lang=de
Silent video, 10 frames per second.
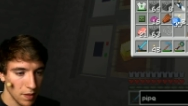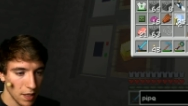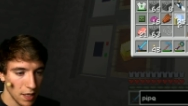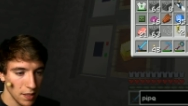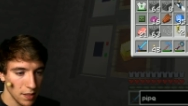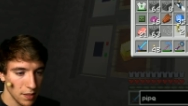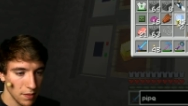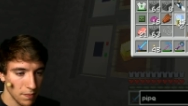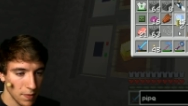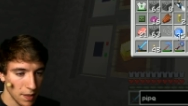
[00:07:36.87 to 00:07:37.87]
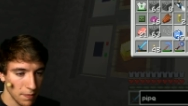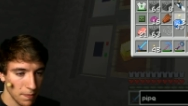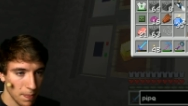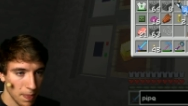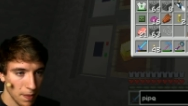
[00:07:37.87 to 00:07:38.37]
Eins, nein.
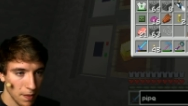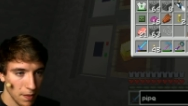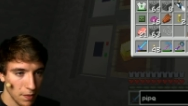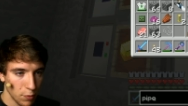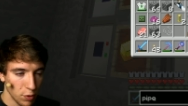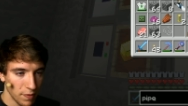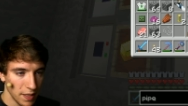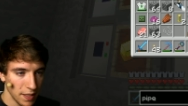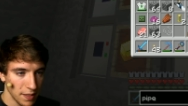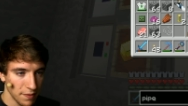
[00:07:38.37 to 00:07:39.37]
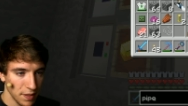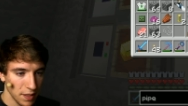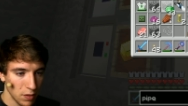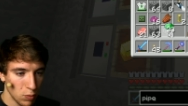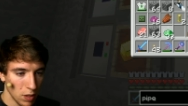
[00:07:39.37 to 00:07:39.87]
Natürlich werden hier
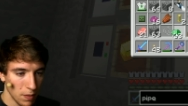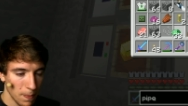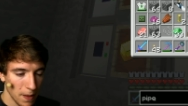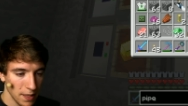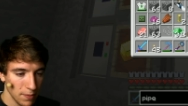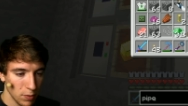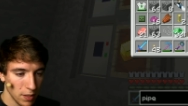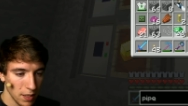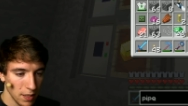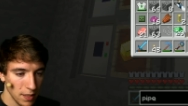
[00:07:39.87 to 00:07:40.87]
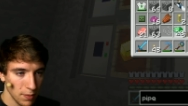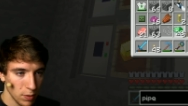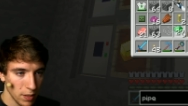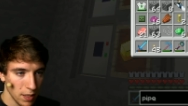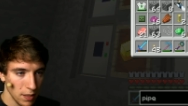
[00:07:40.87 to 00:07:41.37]
Saphire cooler. Eins, zwei, drei, eins, zwei,
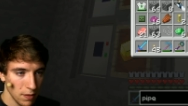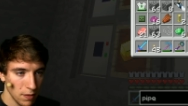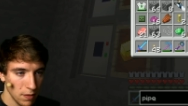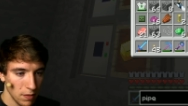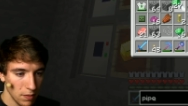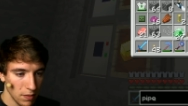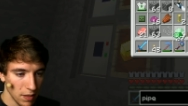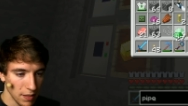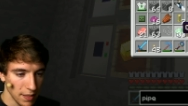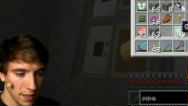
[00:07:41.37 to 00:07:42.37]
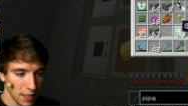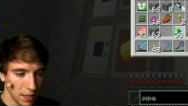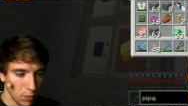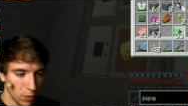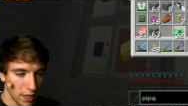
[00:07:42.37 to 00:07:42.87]
drei. Das heißt, nee,
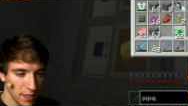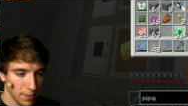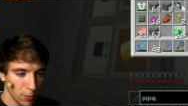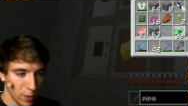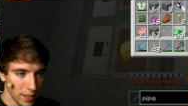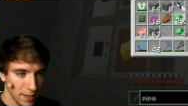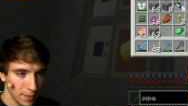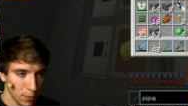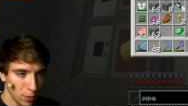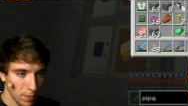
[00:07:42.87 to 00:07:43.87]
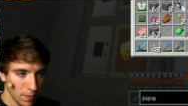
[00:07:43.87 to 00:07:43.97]
nur eins, zwei, eins, zwei.